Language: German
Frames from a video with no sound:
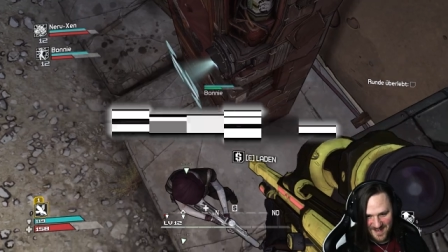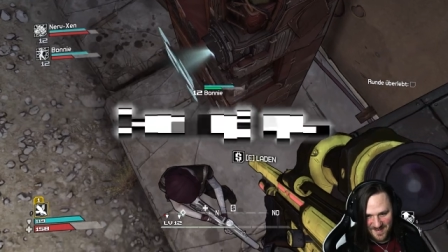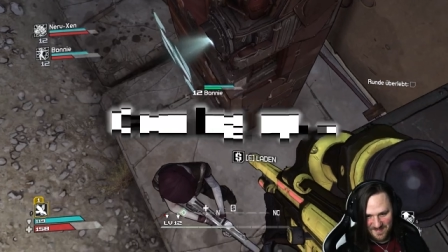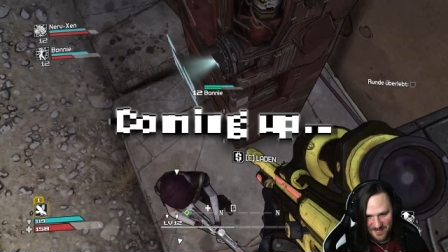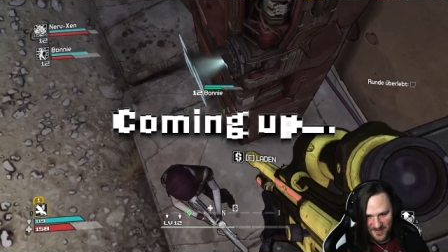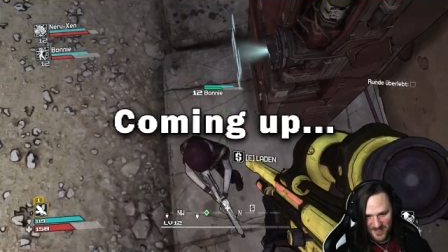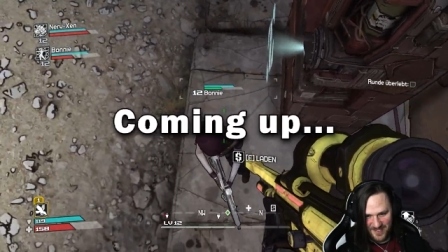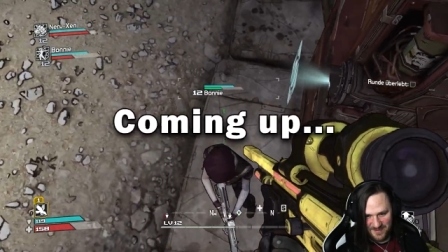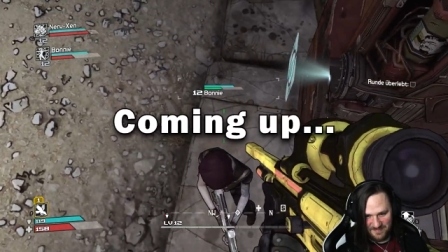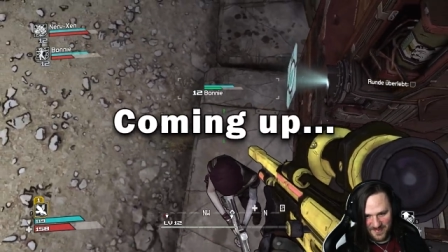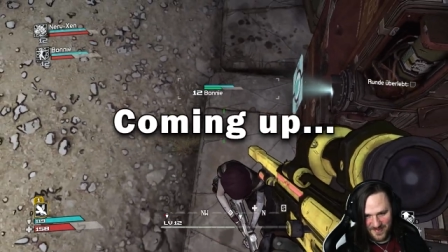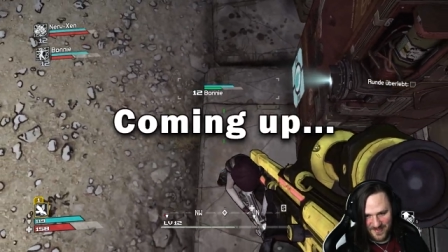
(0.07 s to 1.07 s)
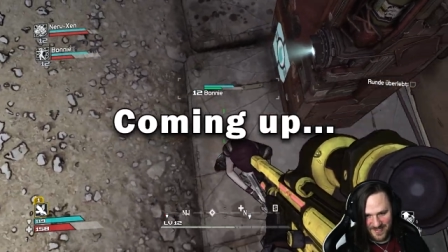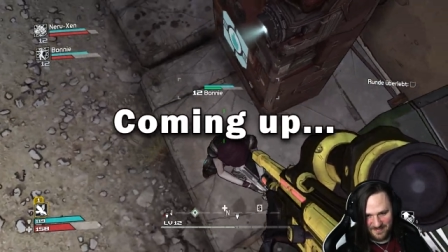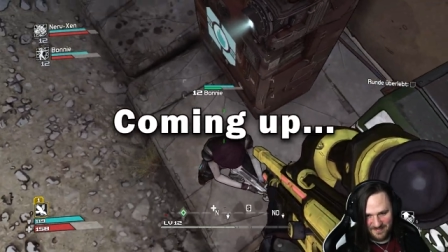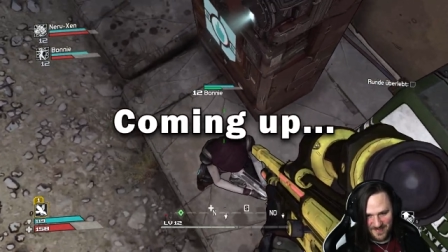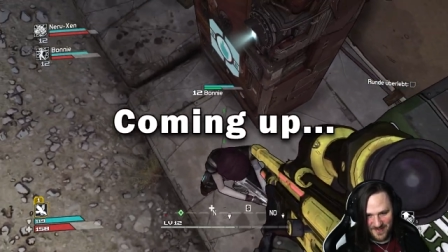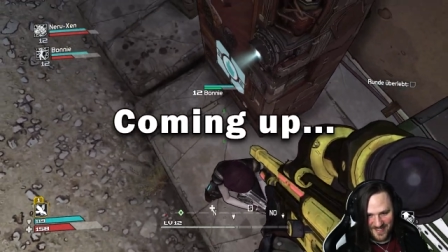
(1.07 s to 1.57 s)
Boing, boing,
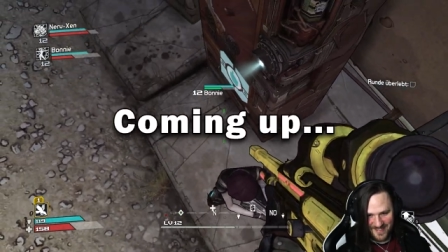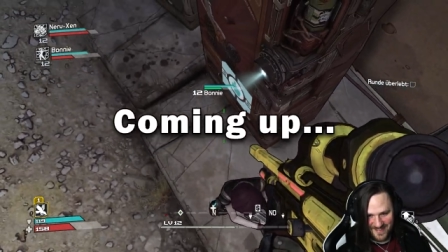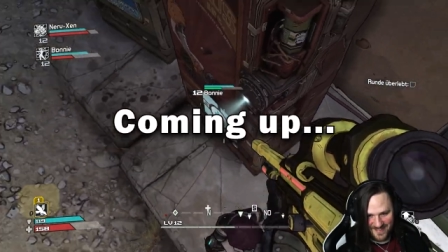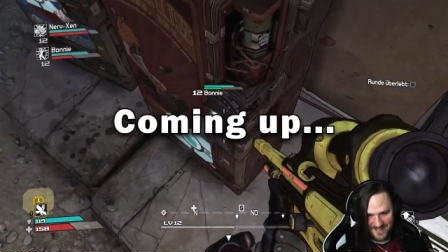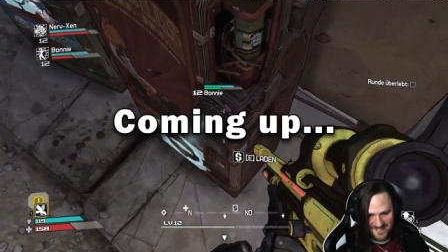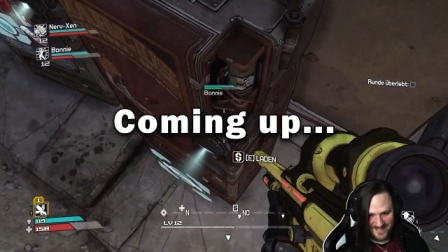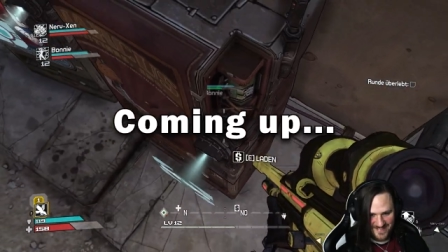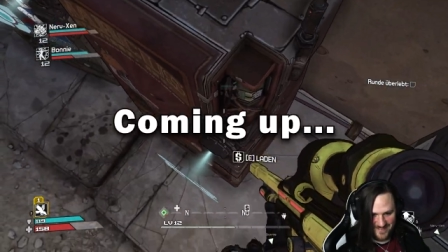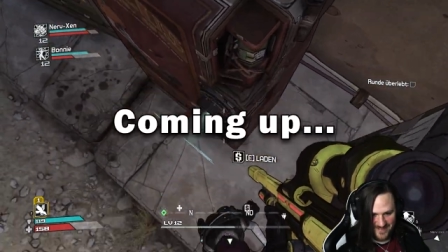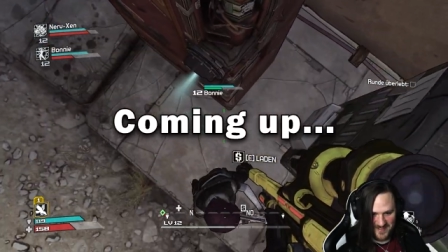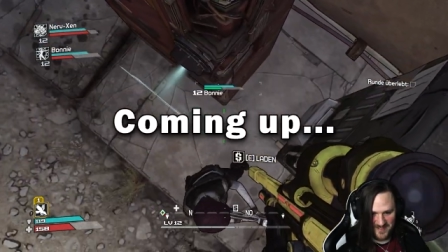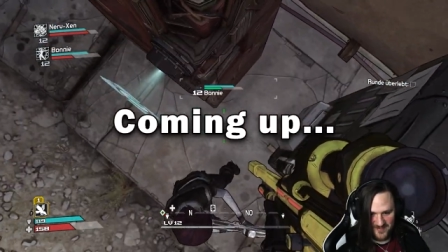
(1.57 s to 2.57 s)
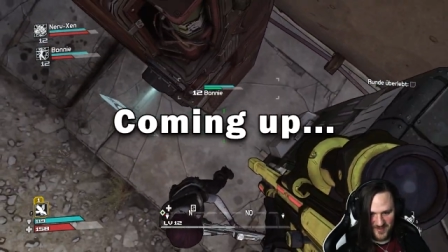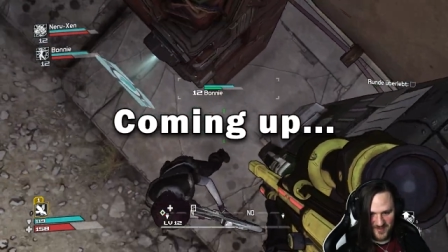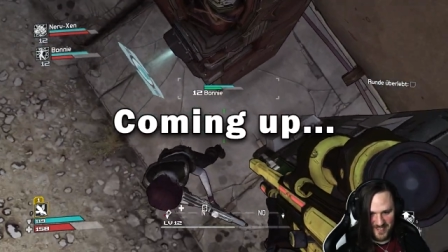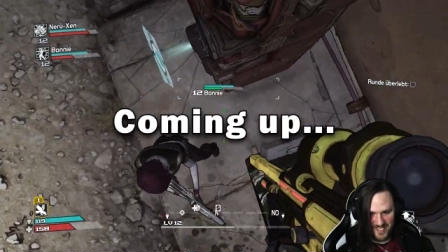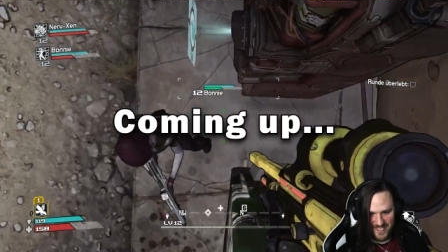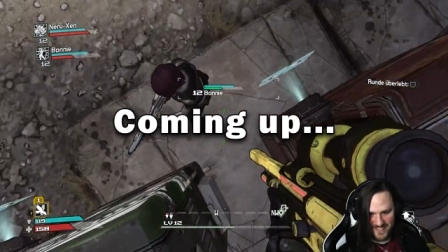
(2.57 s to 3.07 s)
boing. Das ist wie so ein Flummi.